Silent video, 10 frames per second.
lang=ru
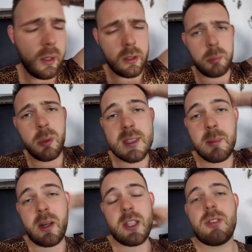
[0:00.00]
люблю
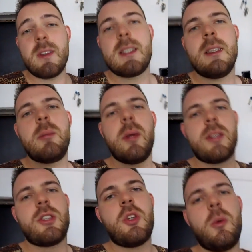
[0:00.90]
заморачиваться над
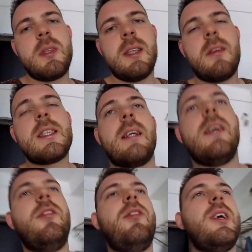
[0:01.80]
монтажом, делать
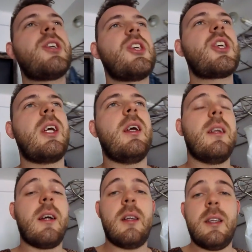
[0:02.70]
всякие фишечки,
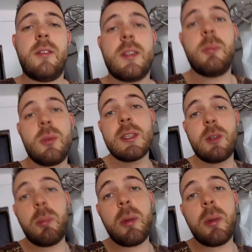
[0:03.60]
накладывать музыку